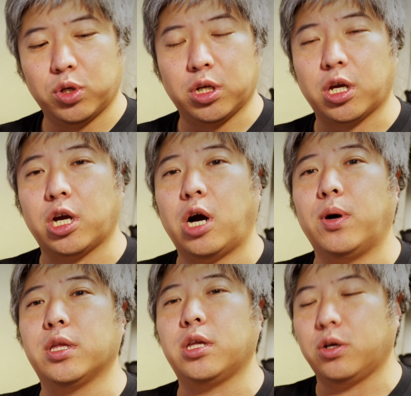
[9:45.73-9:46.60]
れだけ変
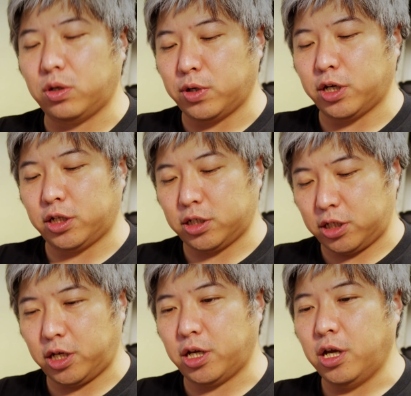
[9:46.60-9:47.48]
わってくるわけです
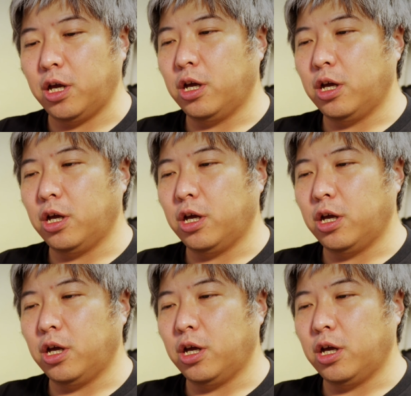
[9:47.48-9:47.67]
ね。